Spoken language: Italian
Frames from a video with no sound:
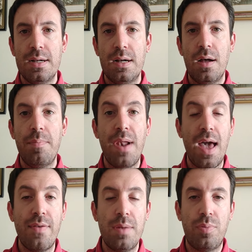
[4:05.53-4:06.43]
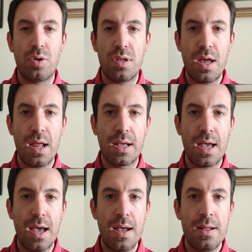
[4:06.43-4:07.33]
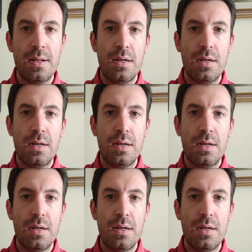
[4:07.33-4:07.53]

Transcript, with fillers: eh, Bleve il portiere che